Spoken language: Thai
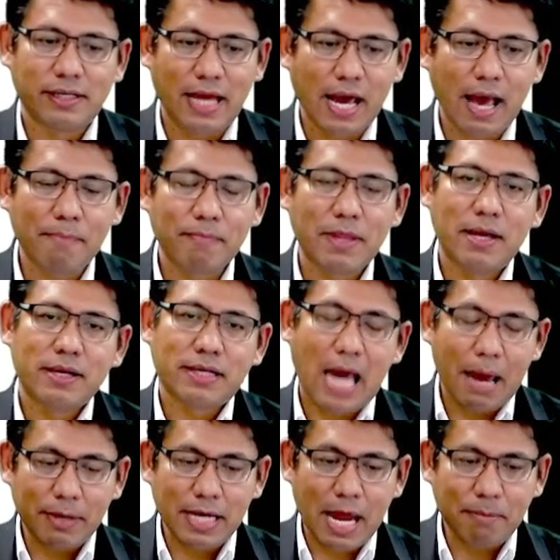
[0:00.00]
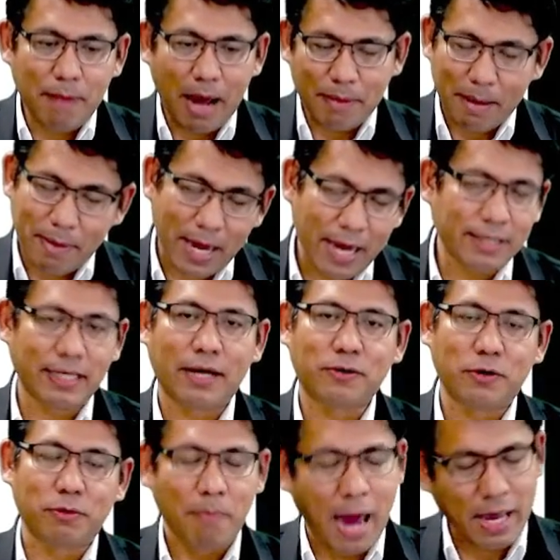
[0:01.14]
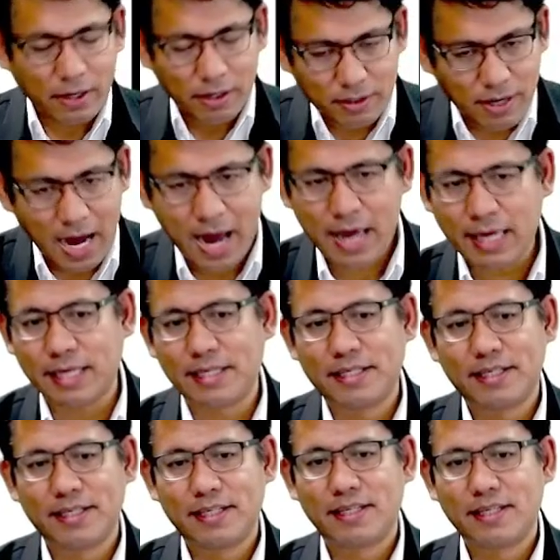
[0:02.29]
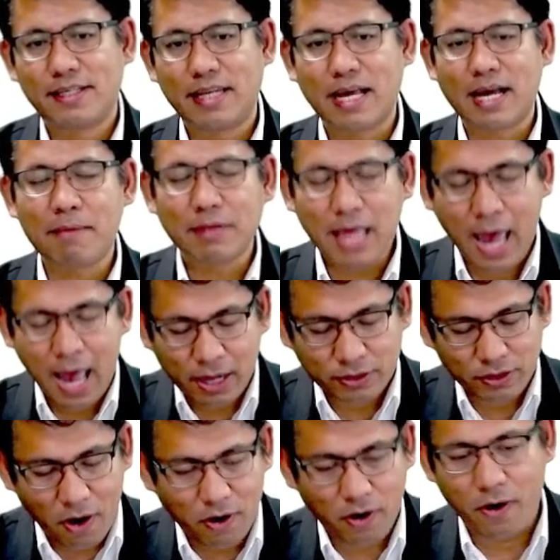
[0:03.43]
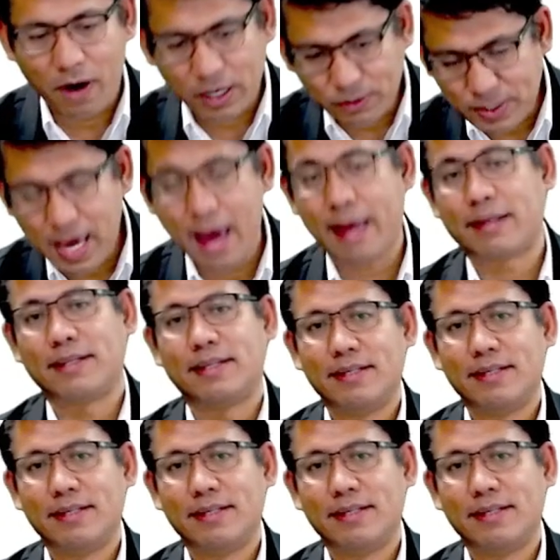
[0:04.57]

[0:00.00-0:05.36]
นะครับการพนันบางประเภทเนี่ยกฎหมายเขาก็ให้นะครับถ้าต้องขออนุญาต